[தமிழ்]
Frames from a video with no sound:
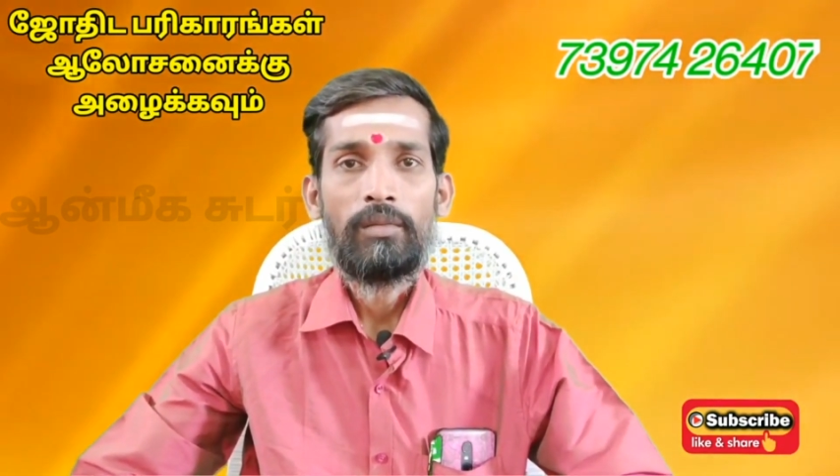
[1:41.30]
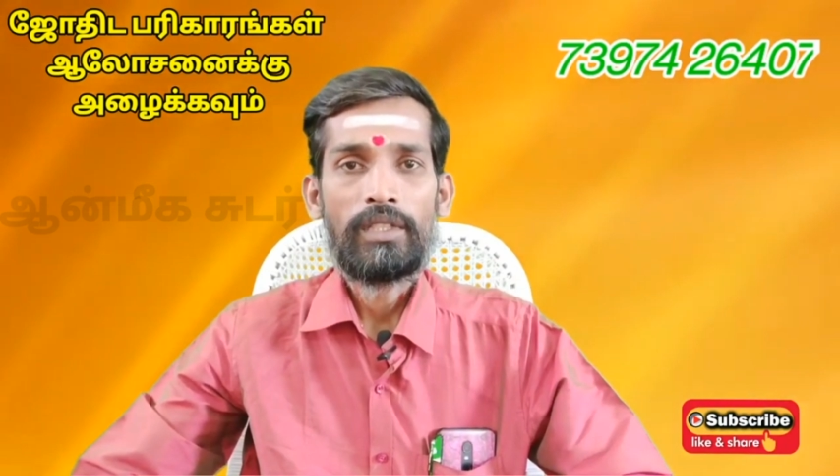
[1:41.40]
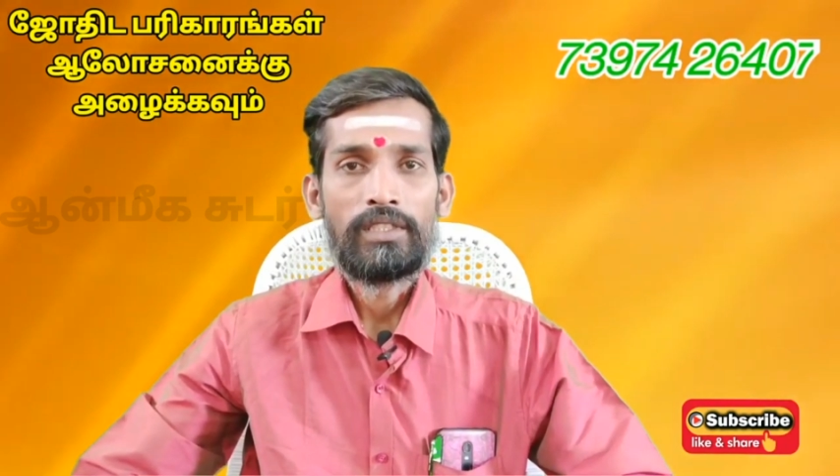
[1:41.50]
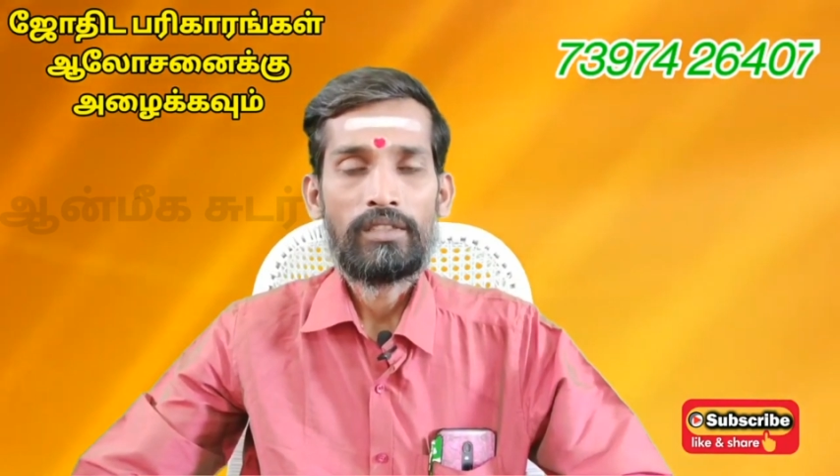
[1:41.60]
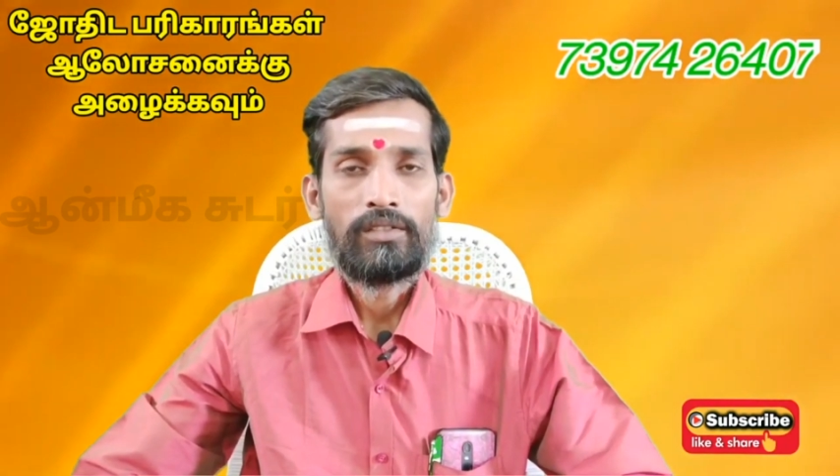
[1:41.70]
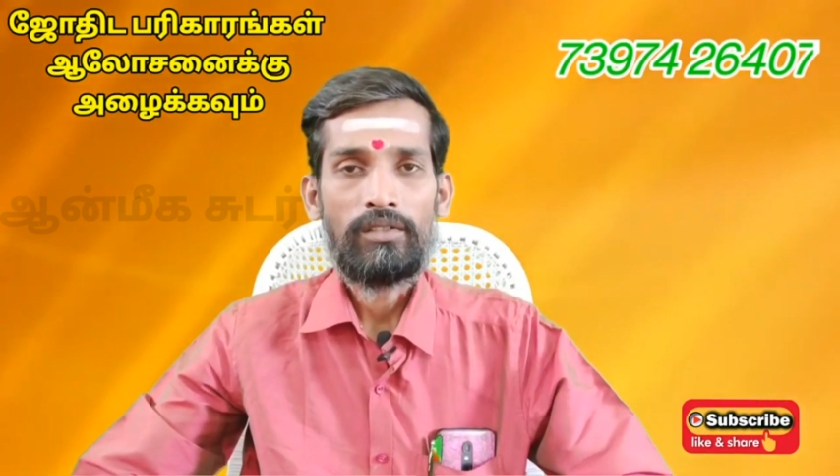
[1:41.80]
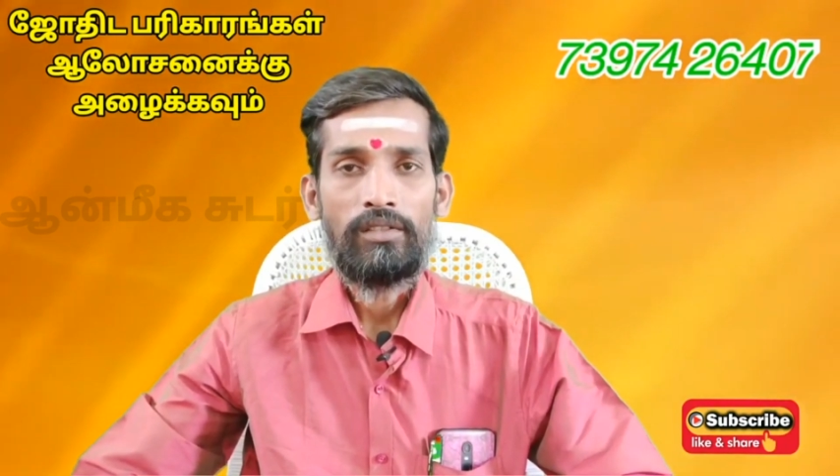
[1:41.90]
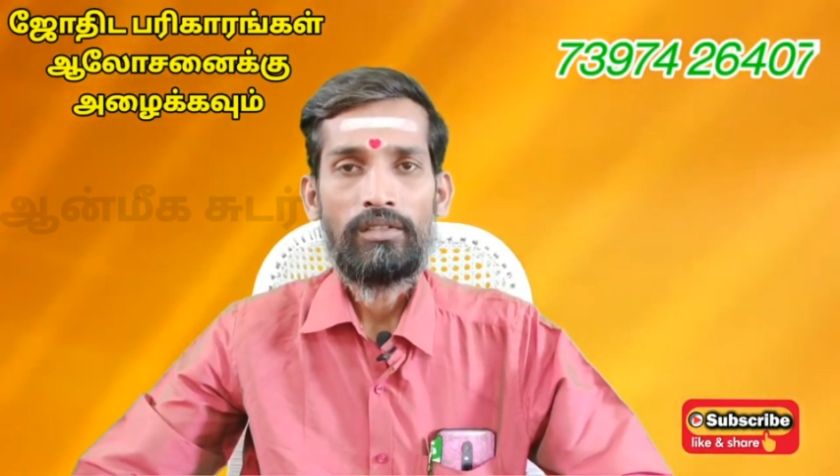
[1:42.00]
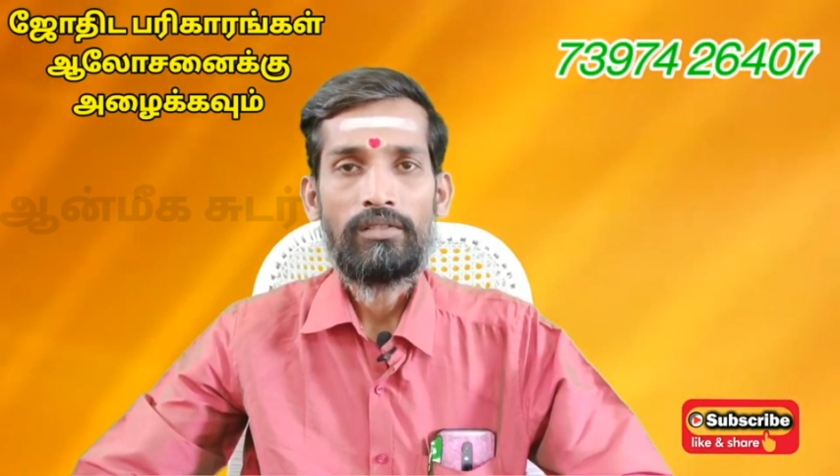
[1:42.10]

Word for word: மஞ்சத்தூள்